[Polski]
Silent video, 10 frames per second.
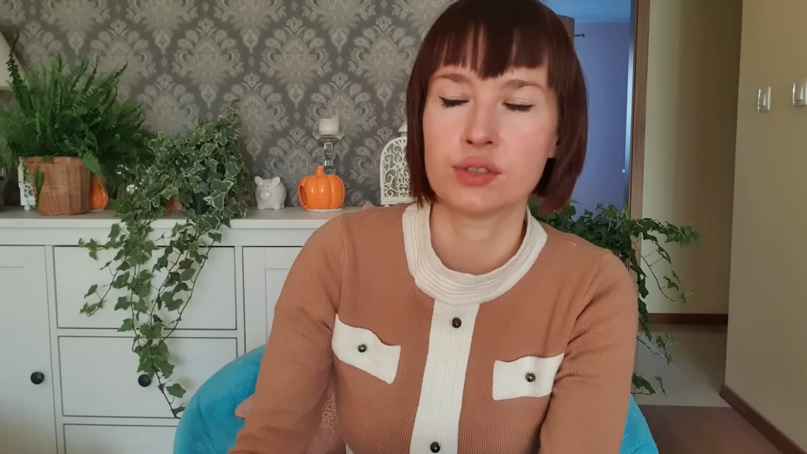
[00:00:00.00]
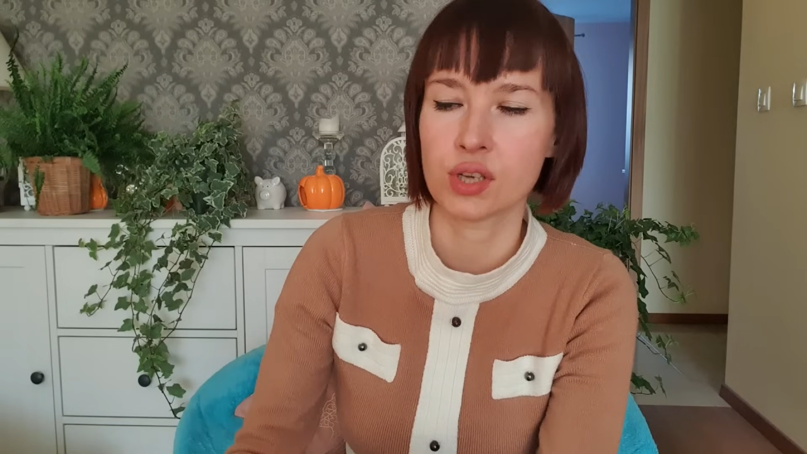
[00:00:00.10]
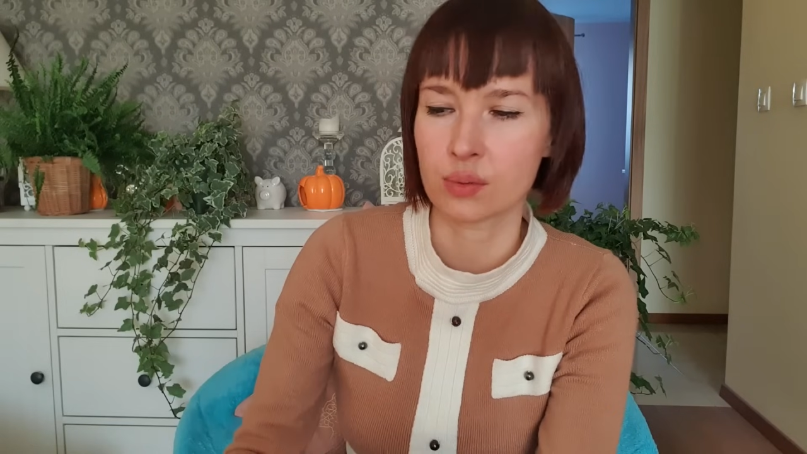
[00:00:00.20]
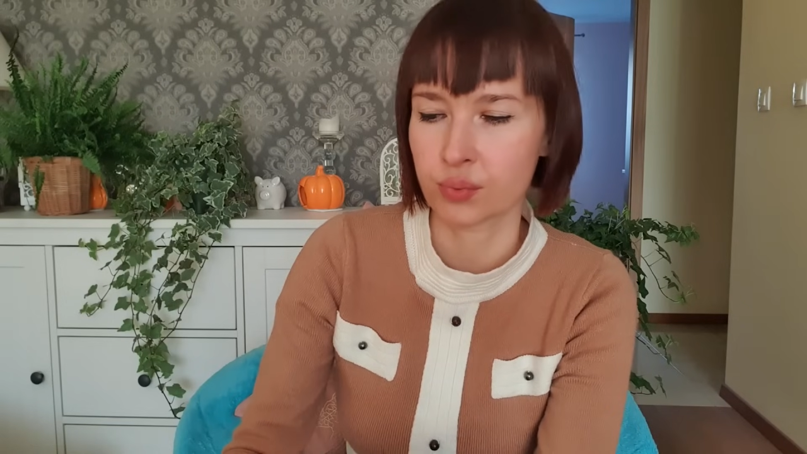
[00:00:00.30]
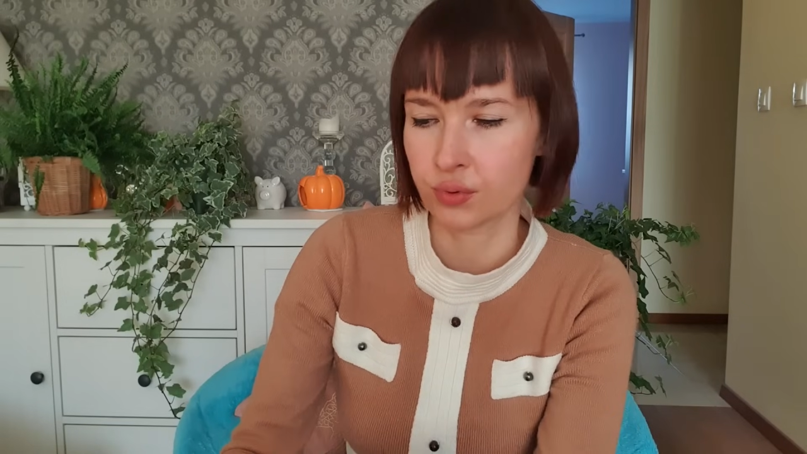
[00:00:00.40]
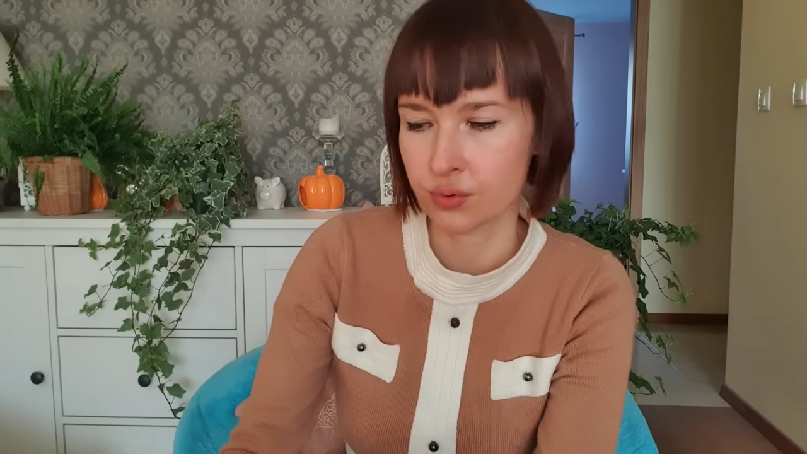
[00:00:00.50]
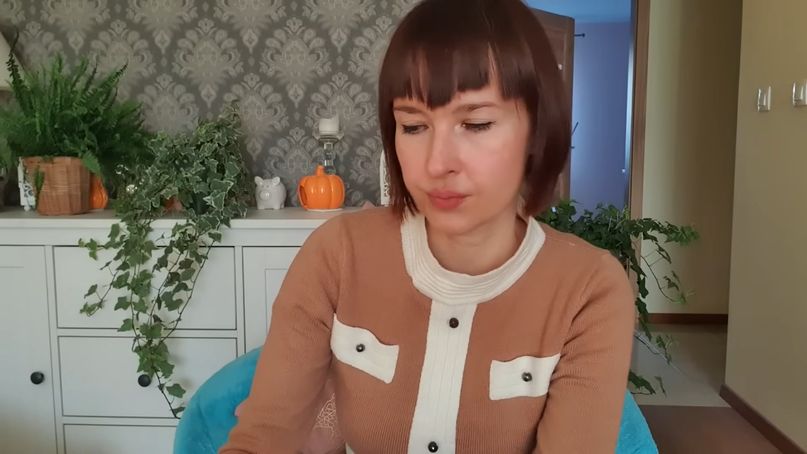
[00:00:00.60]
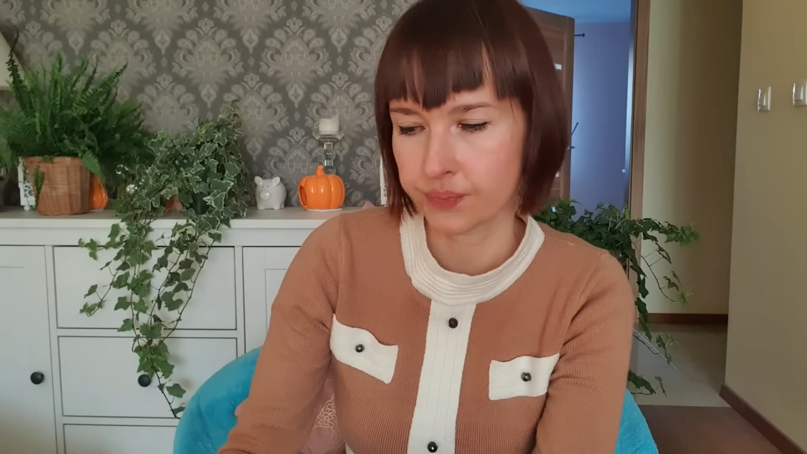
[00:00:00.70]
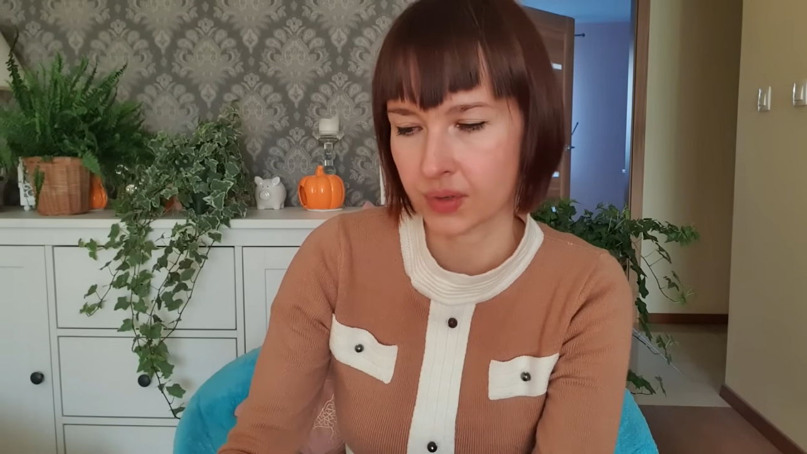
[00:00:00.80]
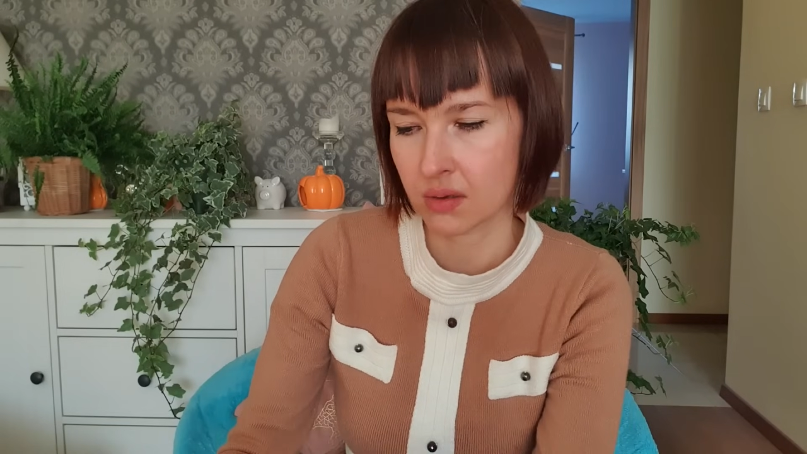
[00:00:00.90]

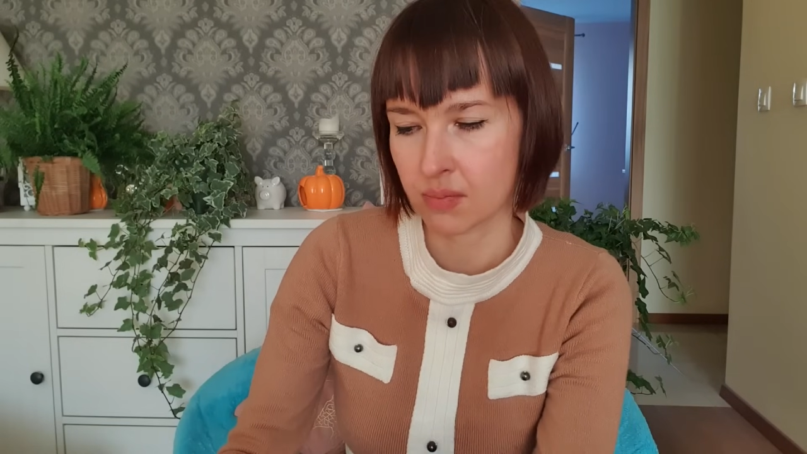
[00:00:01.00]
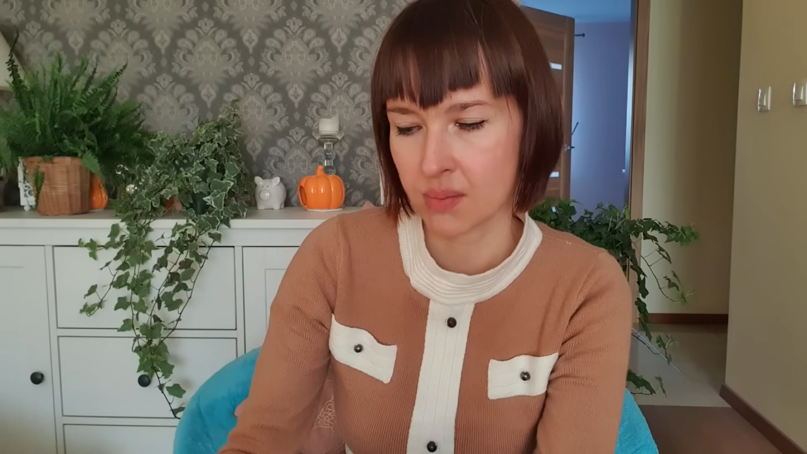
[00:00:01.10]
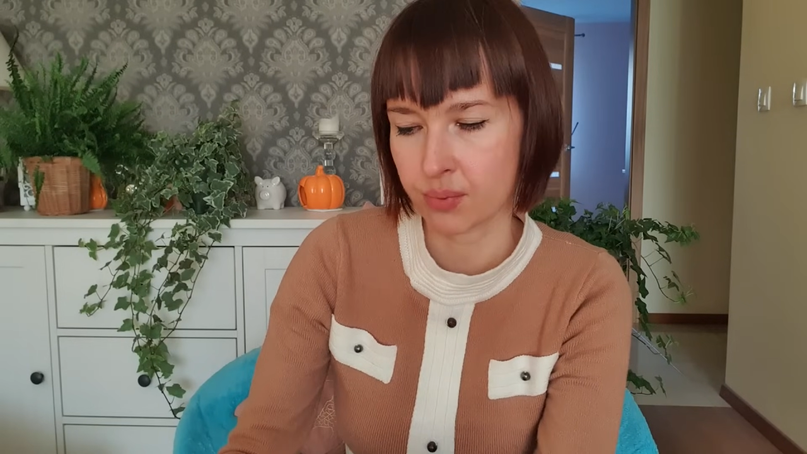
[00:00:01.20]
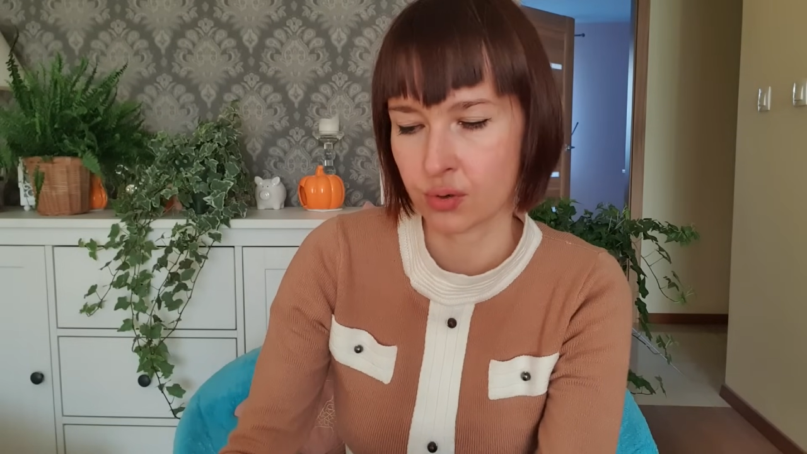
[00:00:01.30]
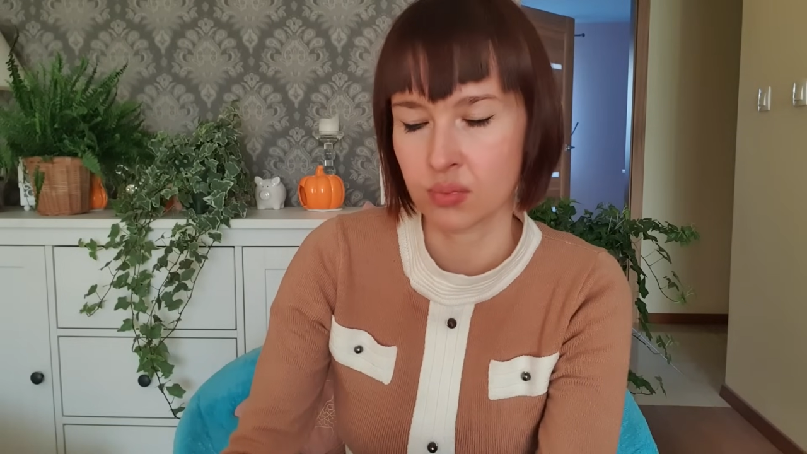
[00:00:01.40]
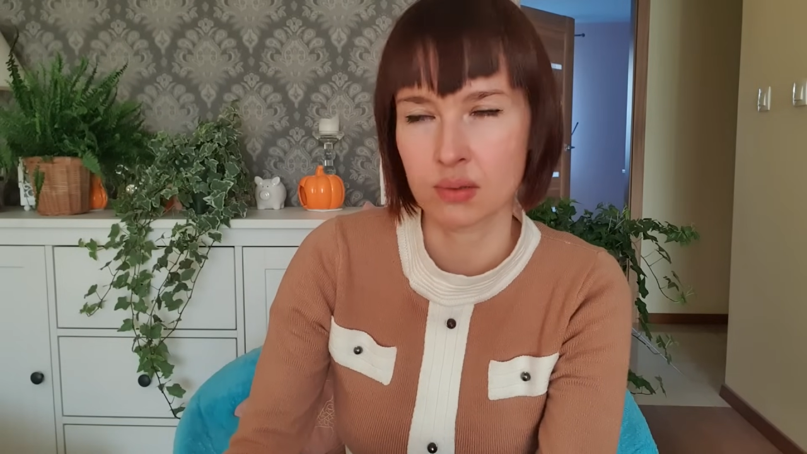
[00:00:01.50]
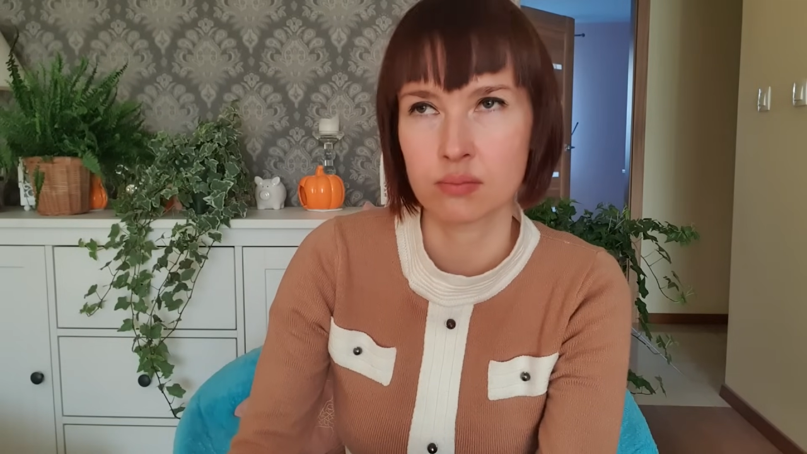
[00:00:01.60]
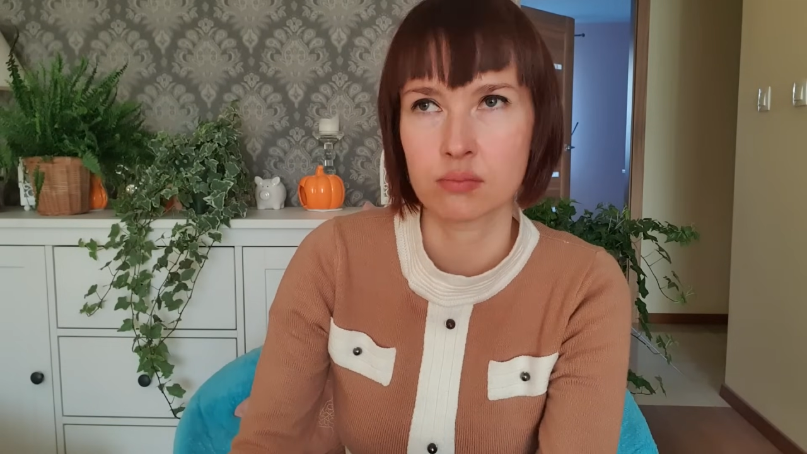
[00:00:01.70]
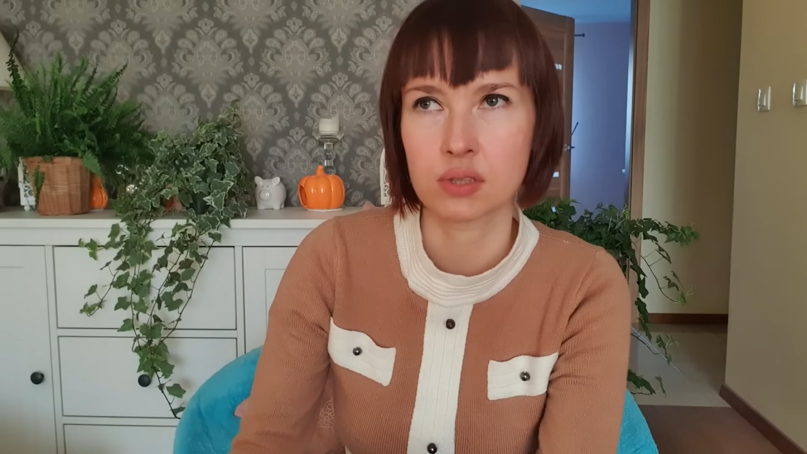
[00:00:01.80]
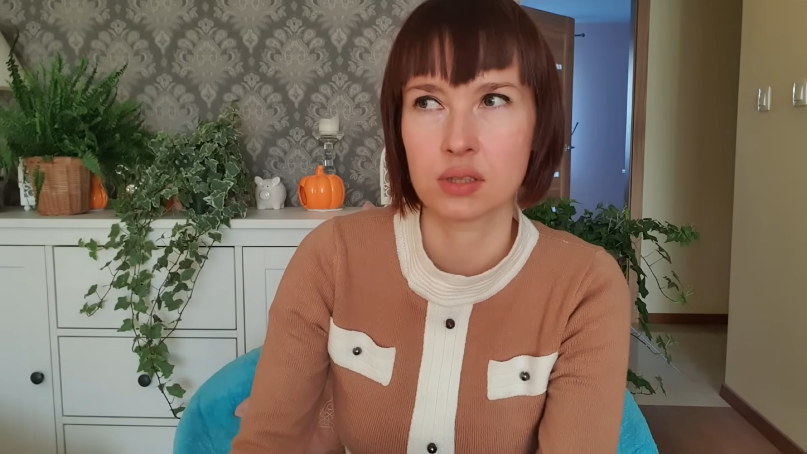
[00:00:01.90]
sierpniu i ma
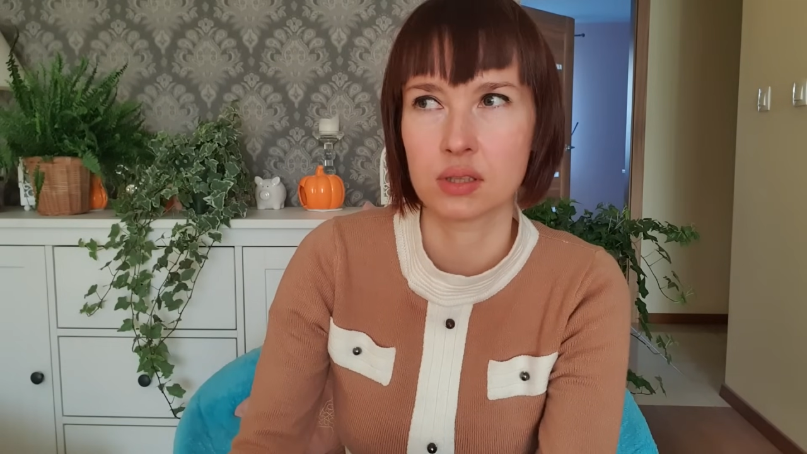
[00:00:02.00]
problem y,